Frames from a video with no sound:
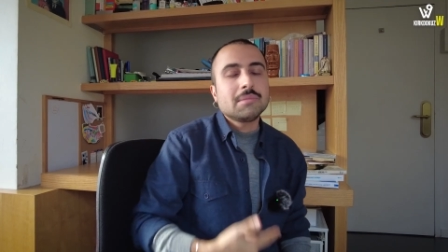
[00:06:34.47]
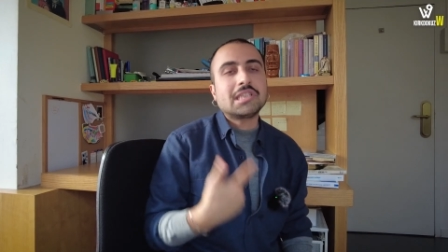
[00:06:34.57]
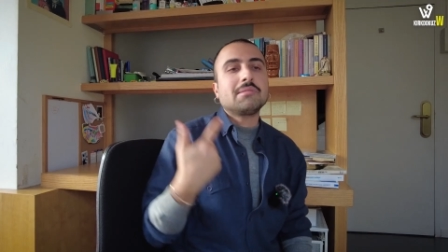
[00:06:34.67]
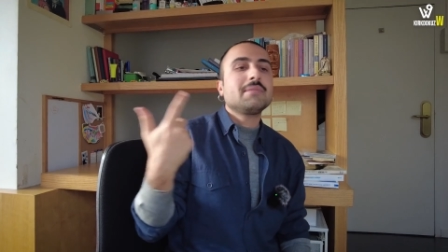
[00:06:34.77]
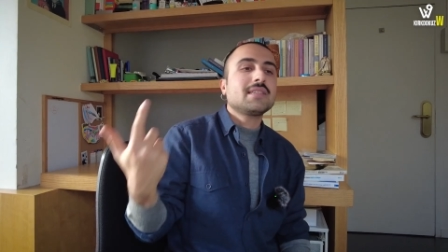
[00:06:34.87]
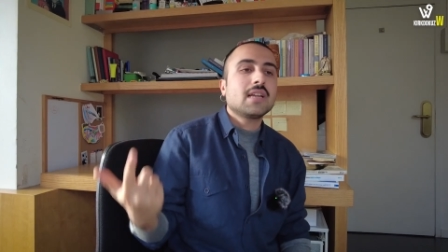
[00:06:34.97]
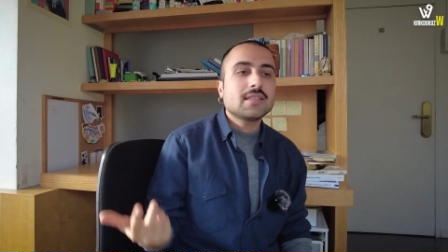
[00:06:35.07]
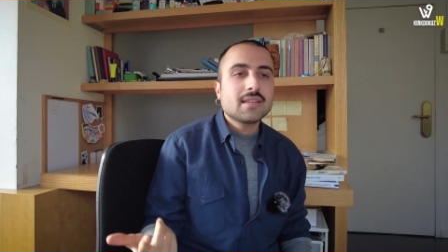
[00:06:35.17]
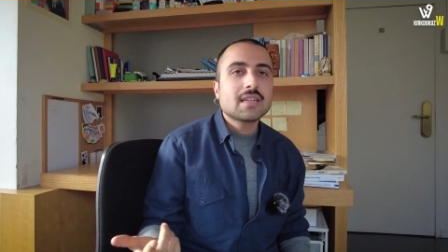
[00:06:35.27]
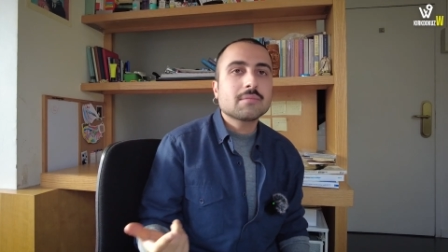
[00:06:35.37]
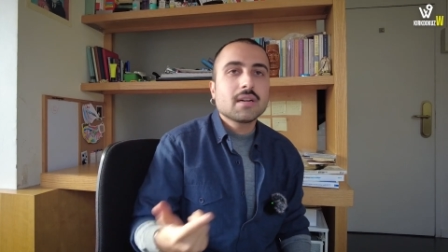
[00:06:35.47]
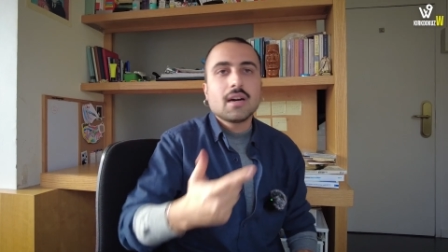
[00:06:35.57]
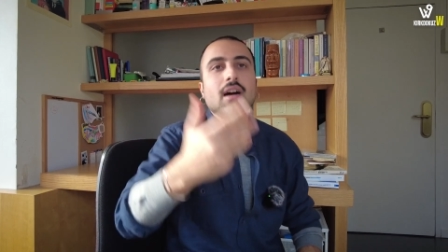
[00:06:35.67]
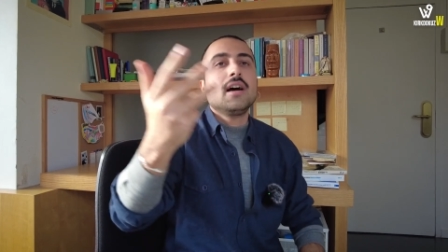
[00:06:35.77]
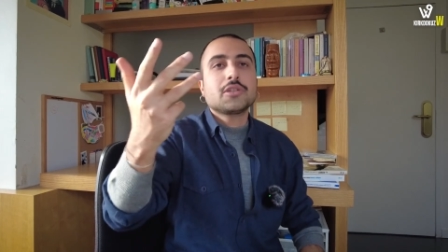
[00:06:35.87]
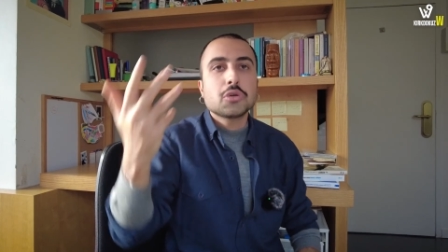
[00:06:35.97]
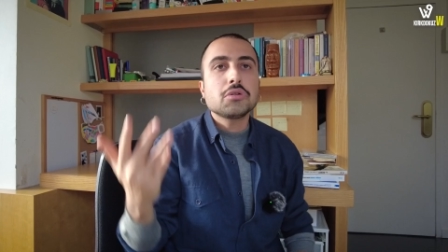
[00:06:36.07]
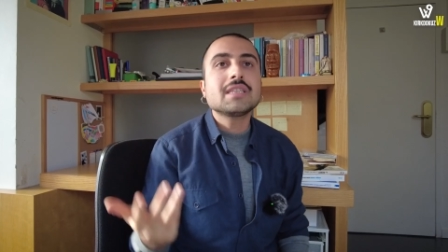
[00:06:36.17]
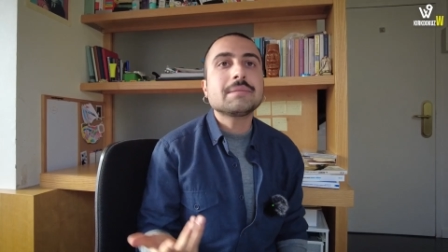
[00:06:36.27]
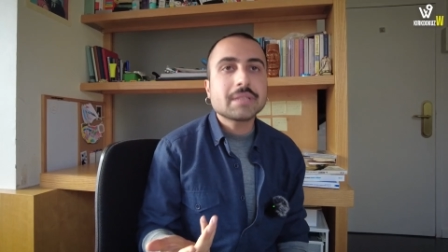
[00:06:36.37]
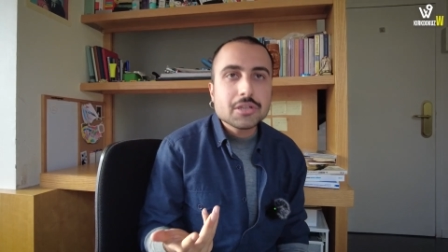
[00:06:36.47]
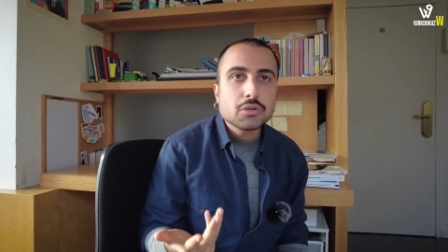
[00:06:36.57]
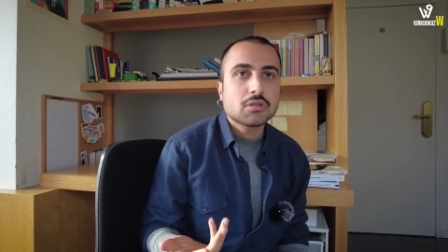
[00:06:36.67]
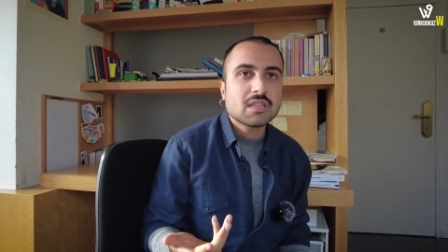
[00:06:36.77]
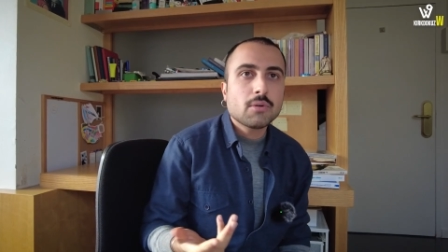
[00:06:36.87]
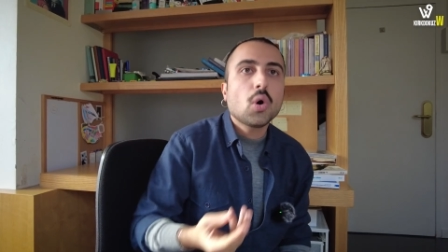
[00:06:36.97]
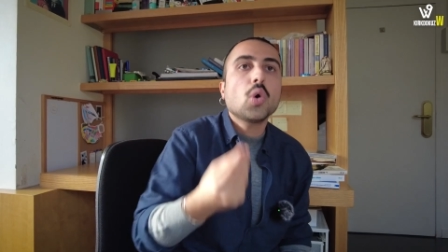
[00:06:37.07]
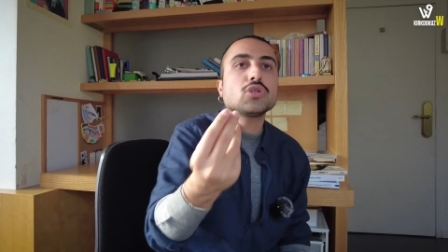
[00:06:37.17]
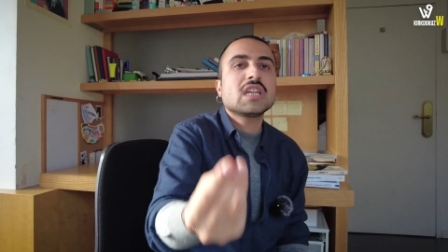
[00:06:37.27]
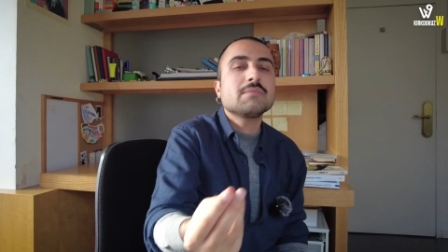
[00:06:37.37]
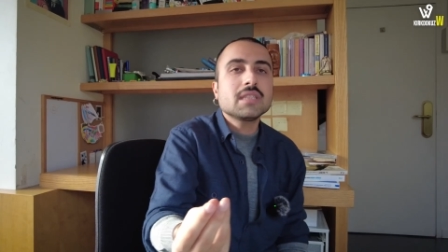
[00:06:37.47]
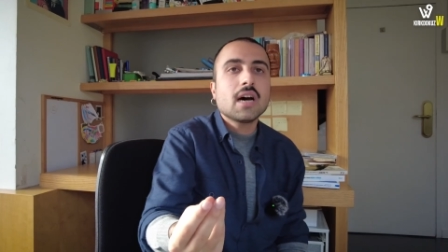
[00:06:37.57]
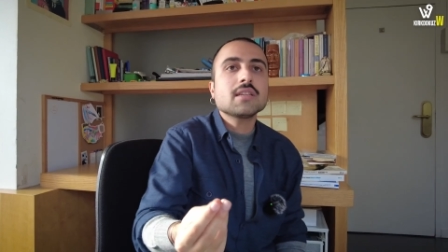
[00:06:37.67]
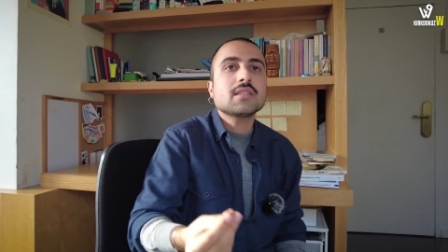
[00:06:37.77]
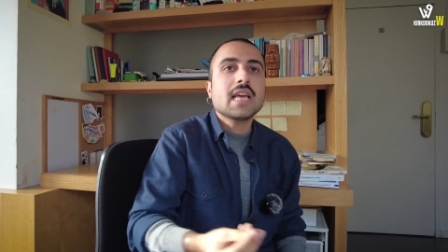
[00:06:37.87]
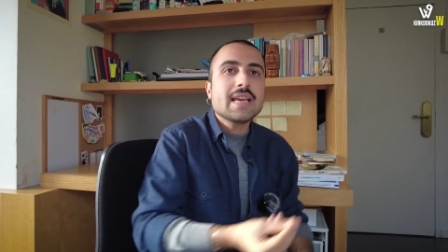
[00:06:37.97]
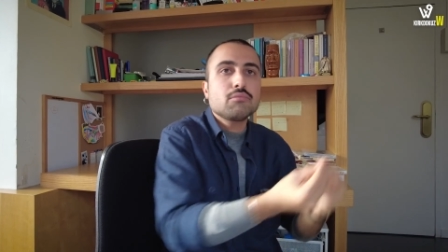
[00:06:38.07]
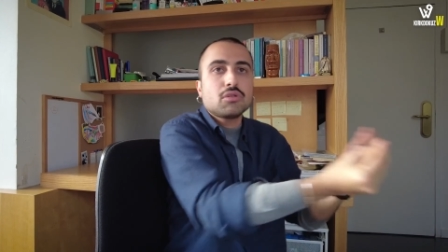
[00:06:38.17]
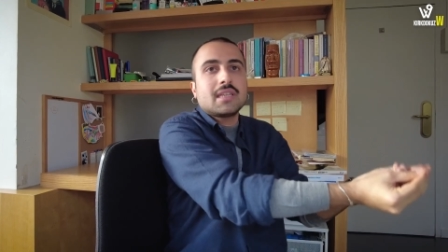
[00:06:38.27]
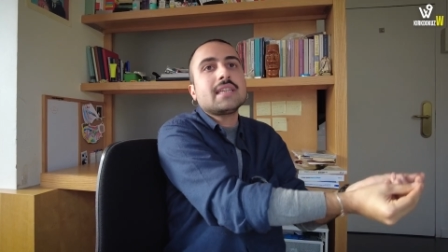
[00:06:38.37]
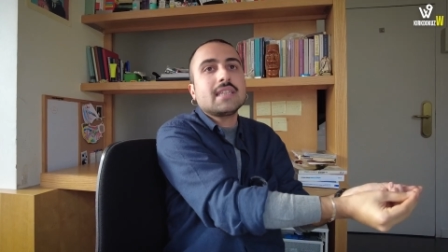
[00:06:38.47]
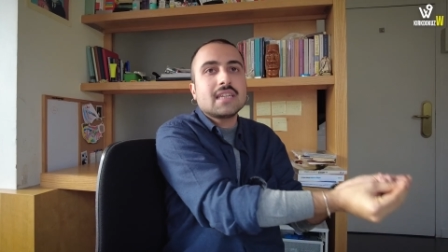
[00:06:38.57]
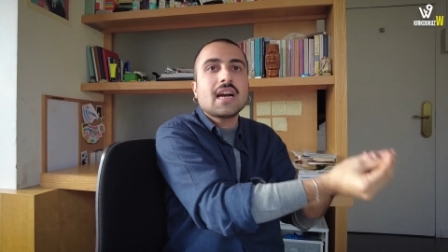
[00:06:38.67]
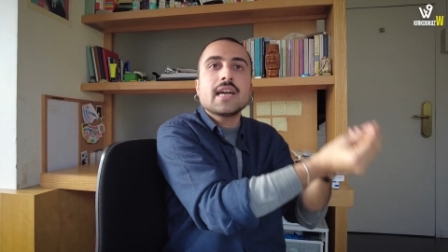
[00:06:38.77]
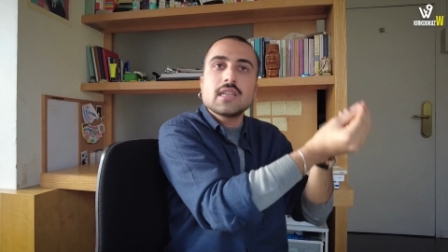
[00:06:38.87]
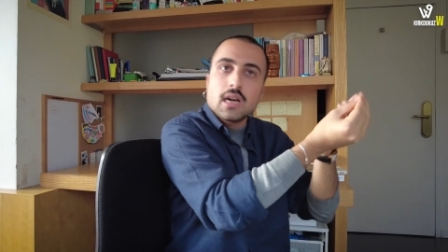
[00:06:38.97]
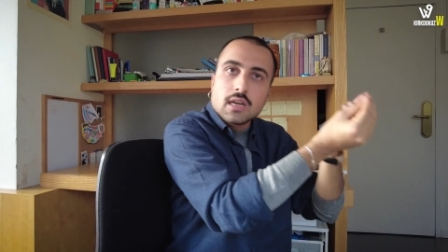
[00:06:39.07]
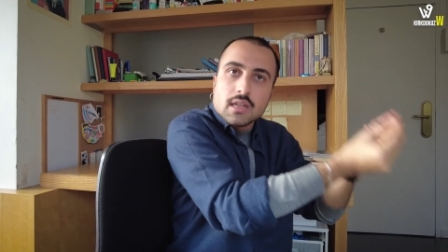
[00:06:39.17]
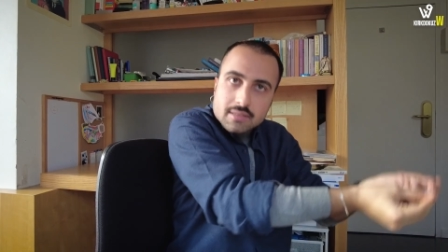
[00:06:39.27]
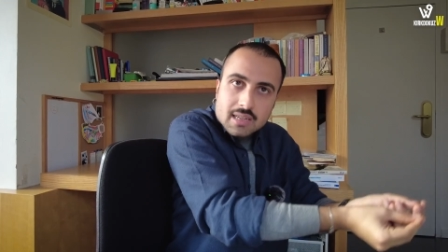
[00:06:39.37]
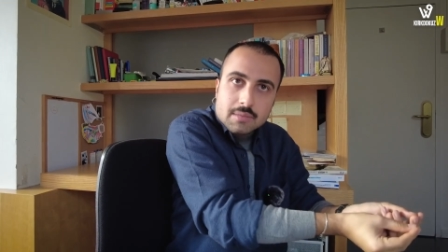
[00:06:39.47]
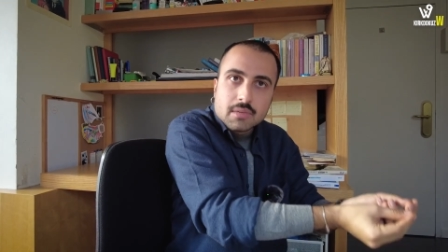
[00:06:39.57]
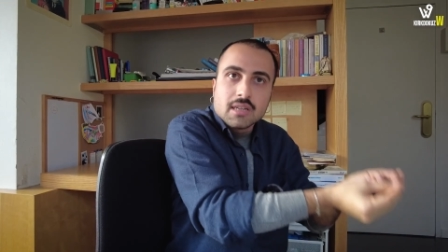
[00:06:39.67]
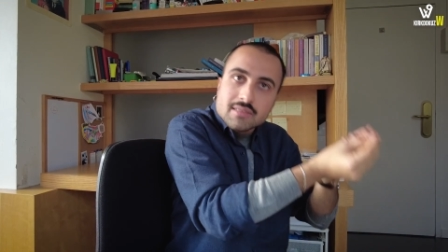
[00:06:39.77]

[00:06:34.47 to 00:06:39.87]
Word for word: Biz şimdi mesela tarım ha köylü deyip geçiyoruz ama o dönemin aslında en büyük zenginlik kaynağı tarım.